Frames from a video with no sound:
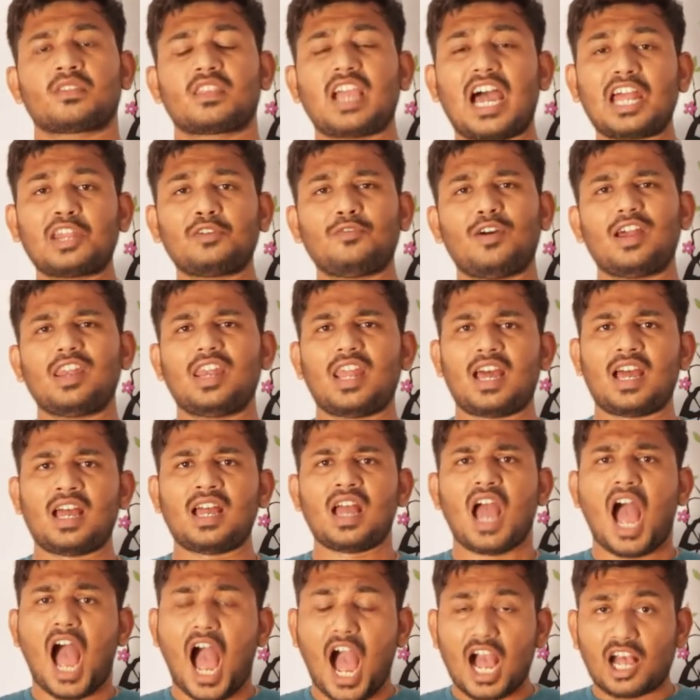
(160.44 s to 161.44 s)
దానివల్ల
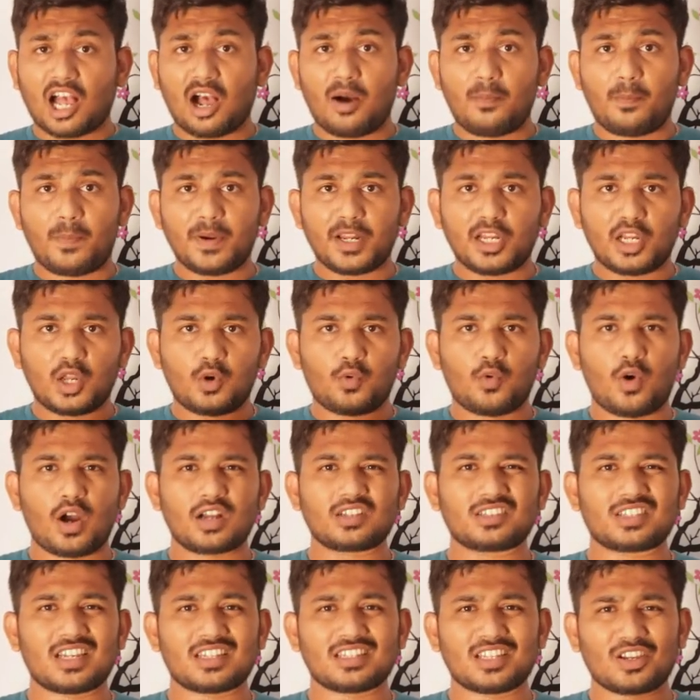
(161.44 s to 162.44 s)
ఆ కంపెనీలో
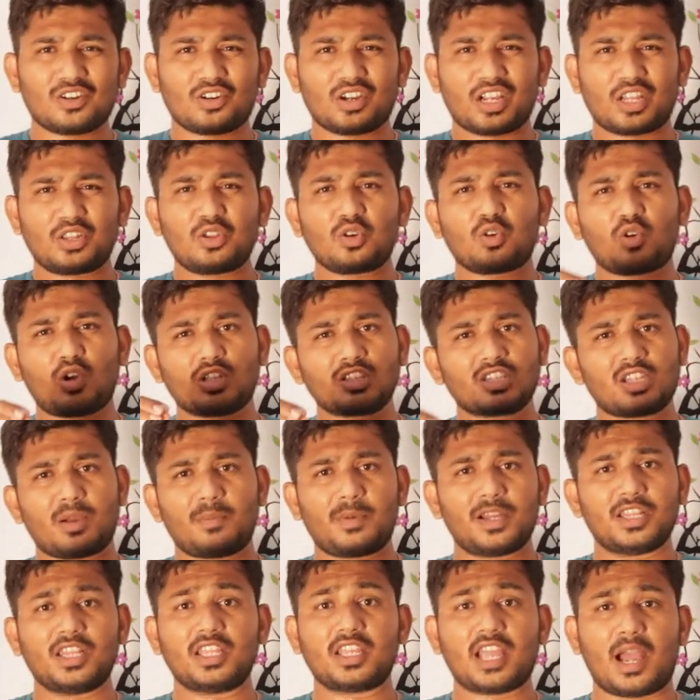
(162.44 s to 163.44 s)
వర్క్ చేసే ఏదో
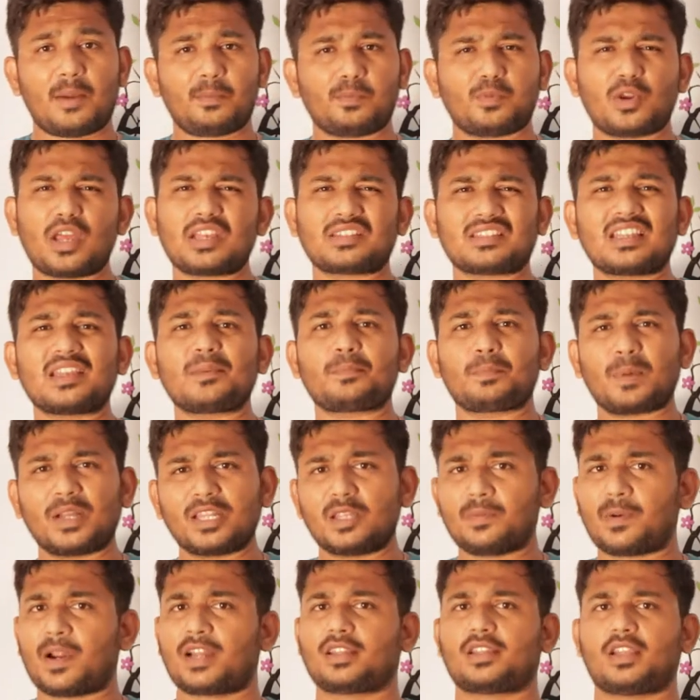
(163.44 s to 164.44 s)
కొంతమంది ఎంప్లాయీస్కి
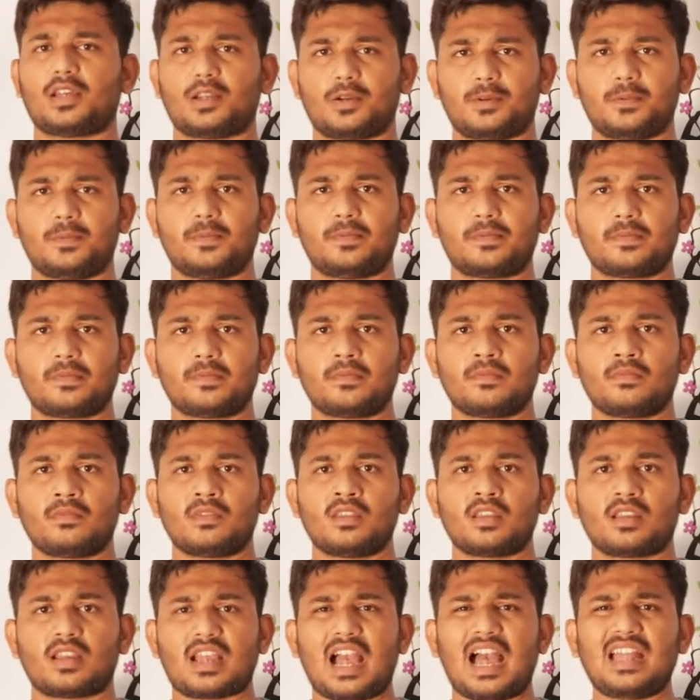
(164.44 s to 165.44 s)
ఇబ్బంది పడతారు
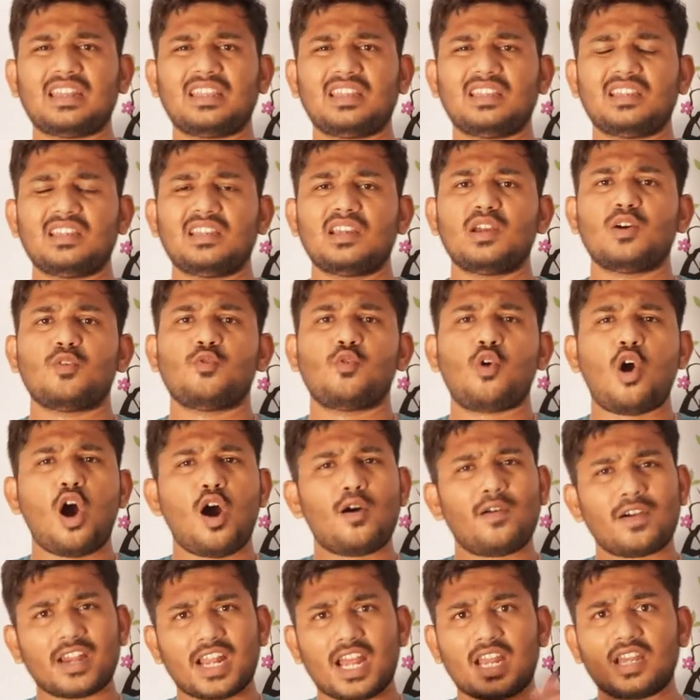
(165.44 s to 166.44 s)
కానీ
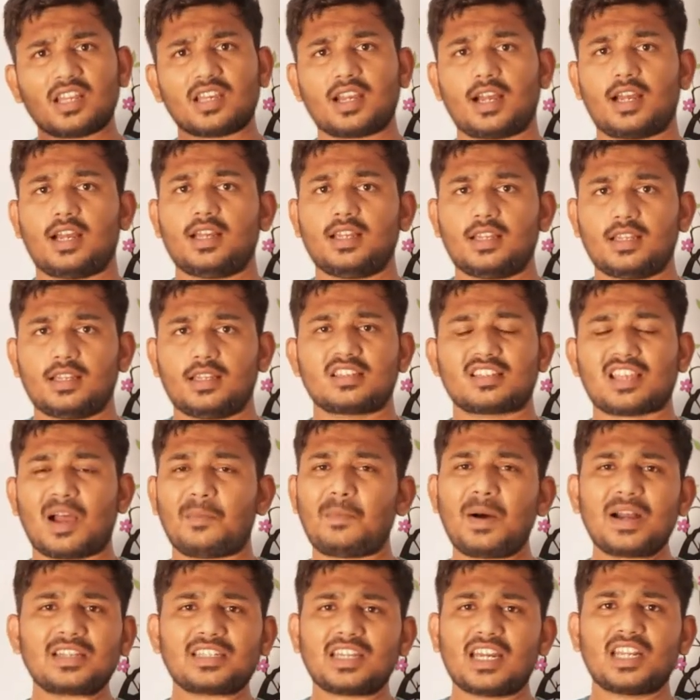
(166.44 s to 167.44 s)
ఓవరాల్గా
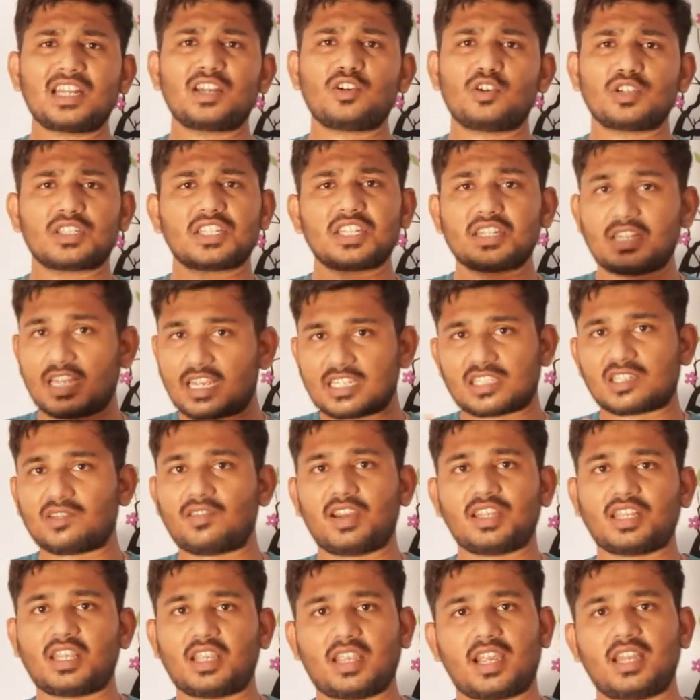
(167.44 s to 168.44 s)
సమాజానికి వచ్చిన నష్టం
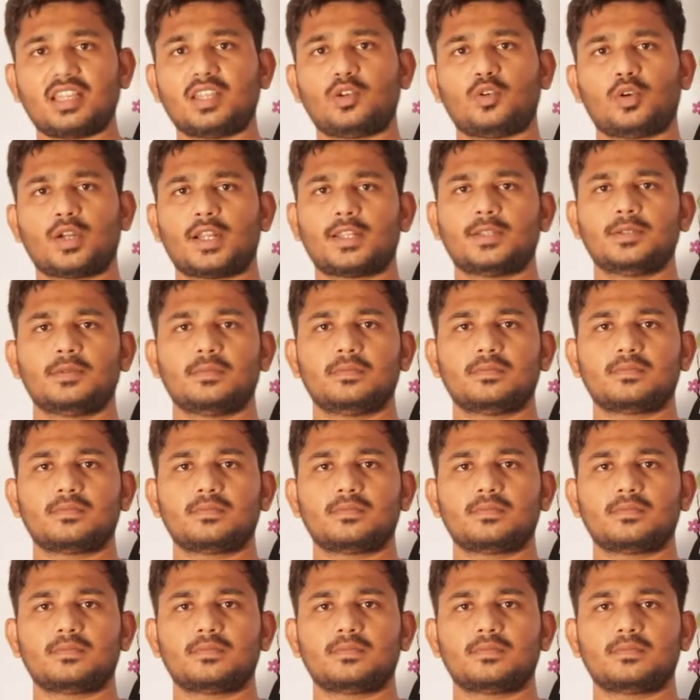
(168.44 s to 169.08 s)
అయితే ఏది ఉండదు